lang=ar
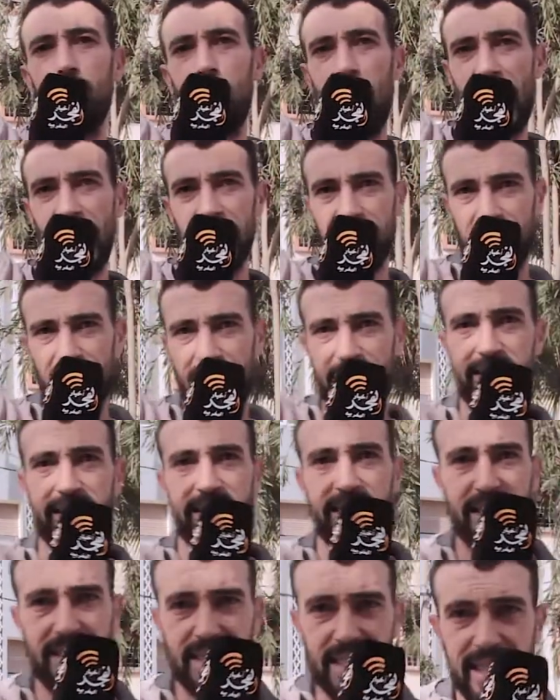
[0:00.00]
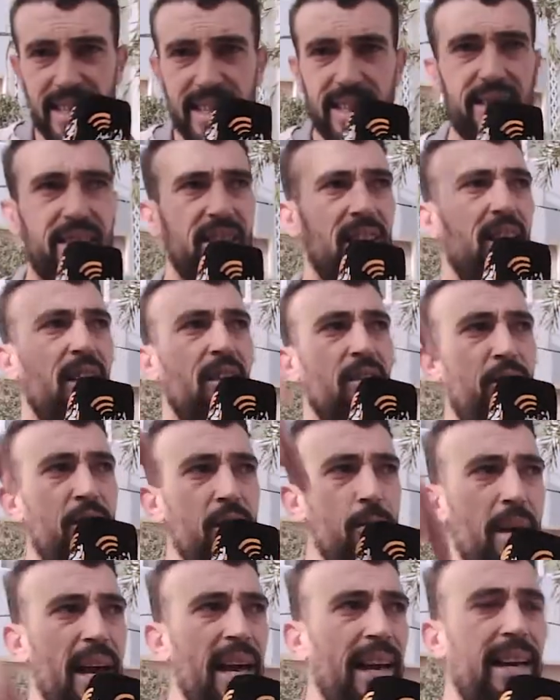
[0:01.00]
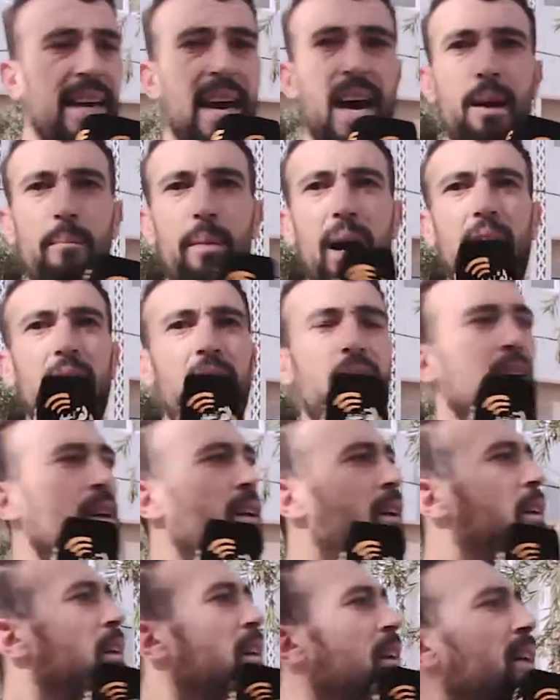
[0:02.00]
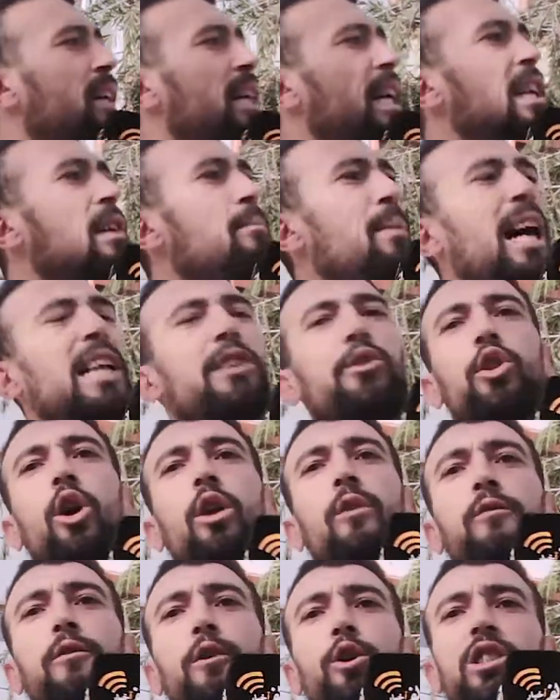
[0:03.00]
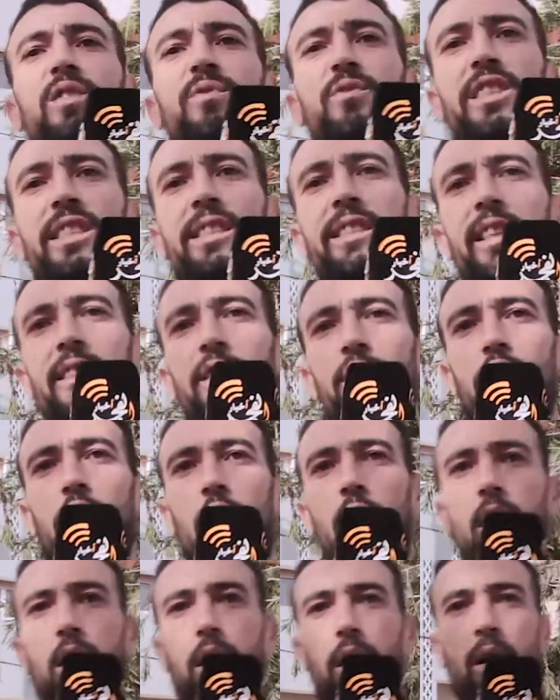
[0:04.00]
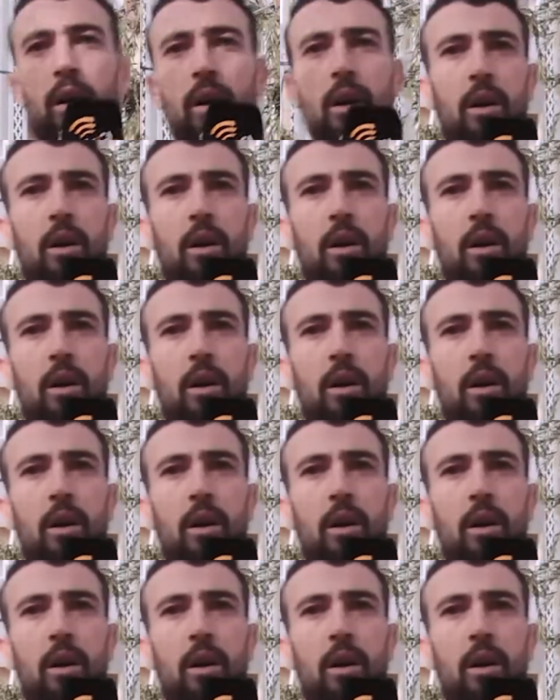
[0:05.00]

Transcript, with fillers: واحد السيد في المحكمه قال لهم حطوا الفلوس في الصندوق